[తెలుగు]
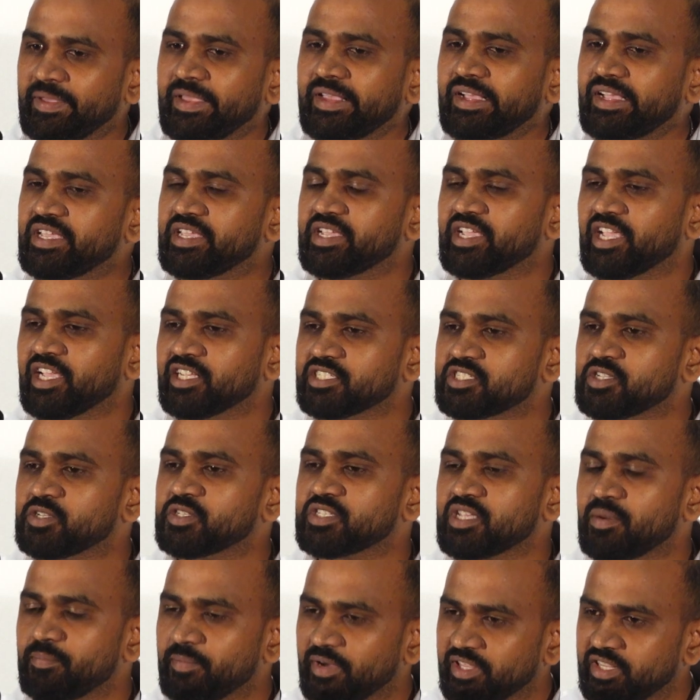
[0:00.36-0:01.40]
ఇంకా ఈ కేసుకు
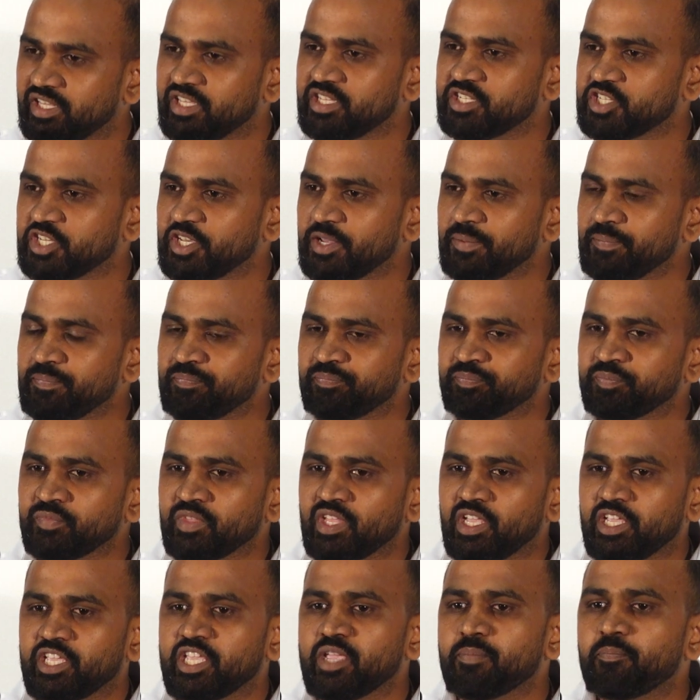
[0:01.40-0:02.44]
సంబంధించి
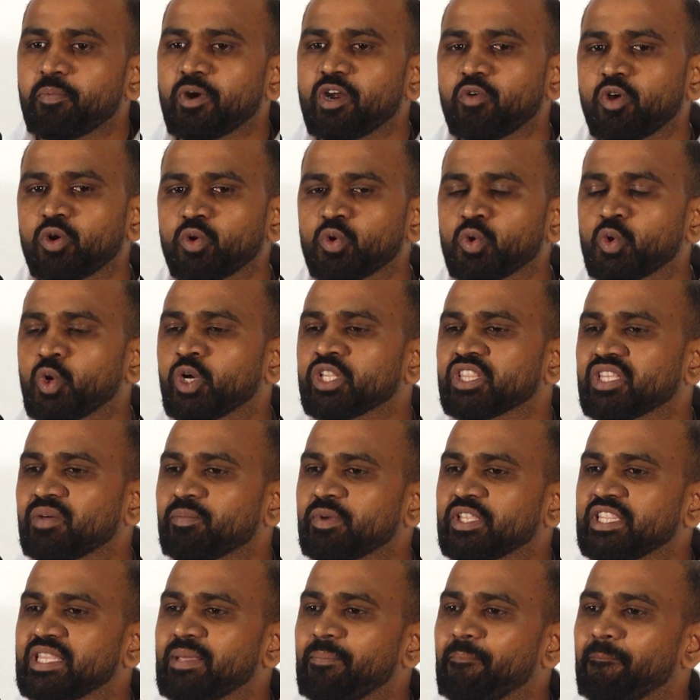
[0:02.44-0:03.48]
ఇప్పటి వరకు
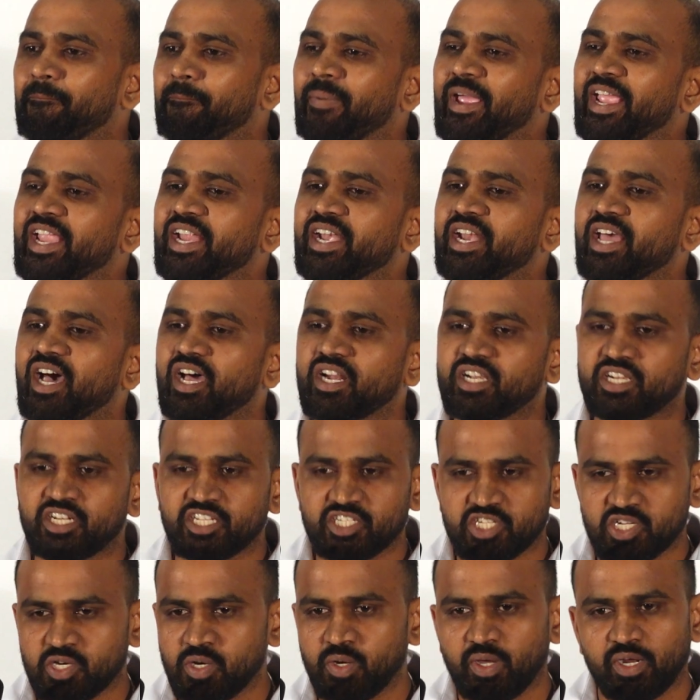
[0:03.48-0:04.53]
కొంతమంది పెయిడ్
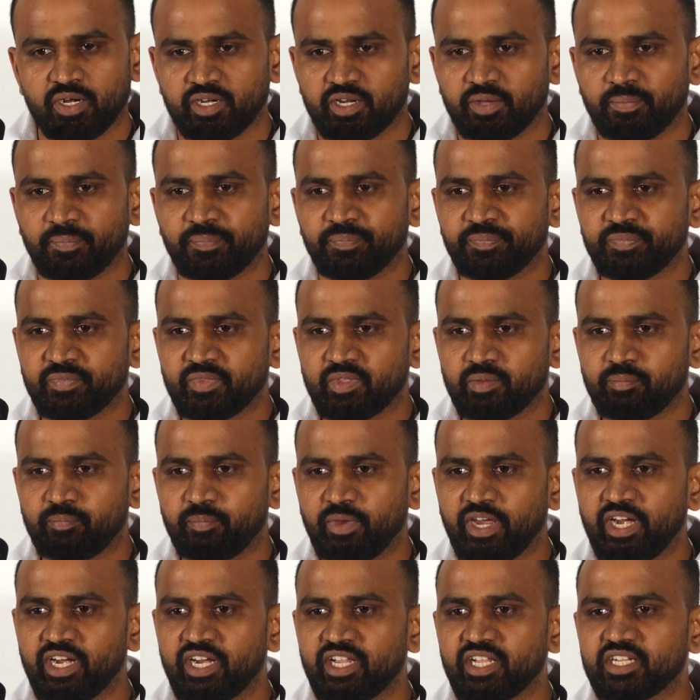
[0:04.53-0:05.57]
ఆర్టిస్టులు అంటాం
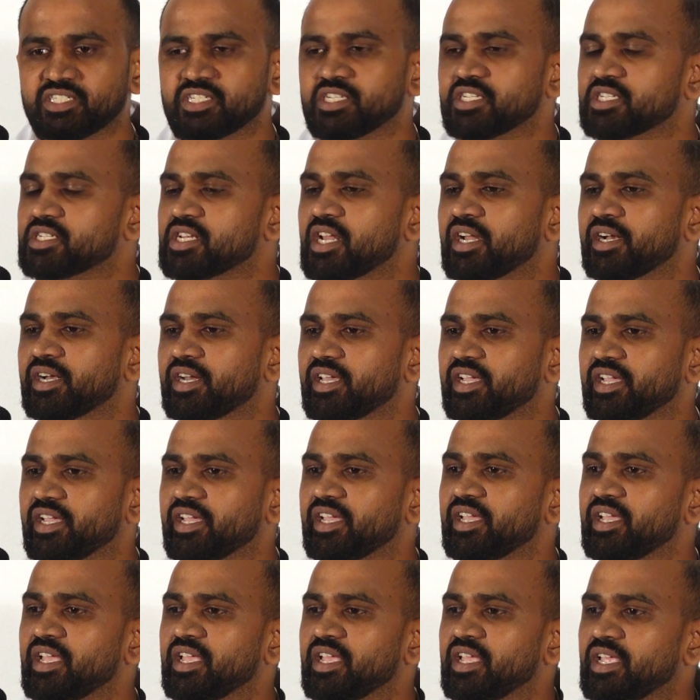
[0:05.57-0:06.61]
పెయిడ్ ఆర్టిస్టులు అంటే
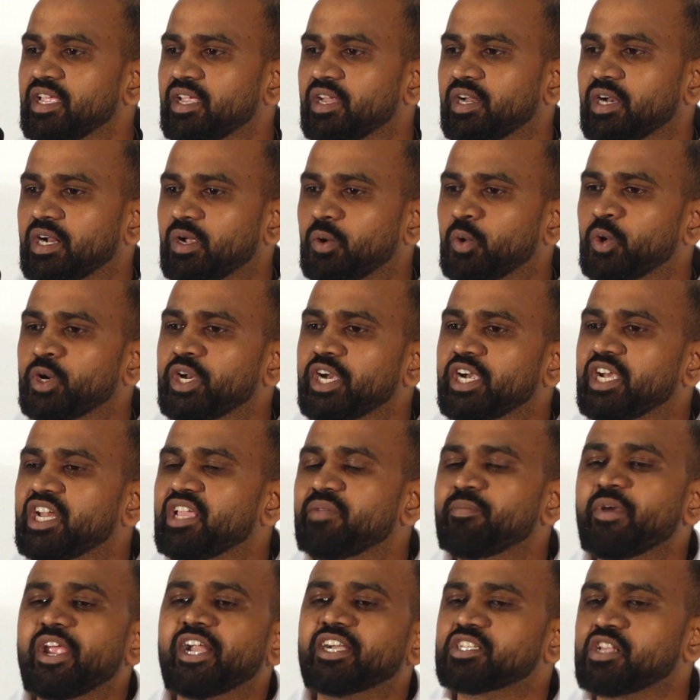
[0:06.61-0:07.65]
కొన్ని
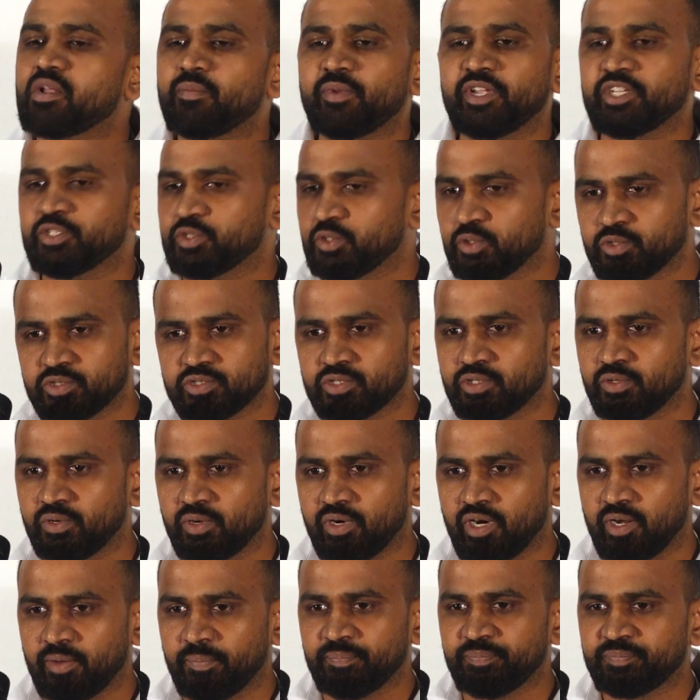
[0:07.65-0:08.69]
డిబేట్స్లు మేము చూస్తూ
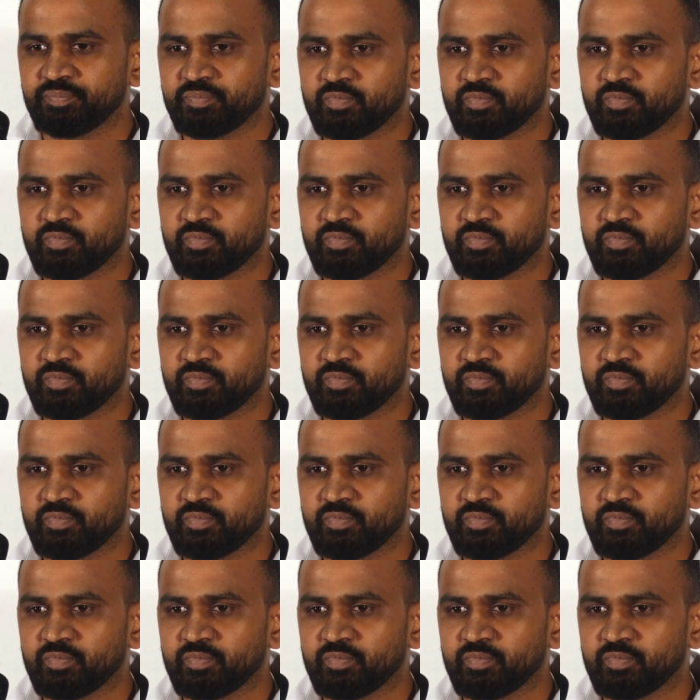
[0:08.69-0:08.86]
ఉన్నాం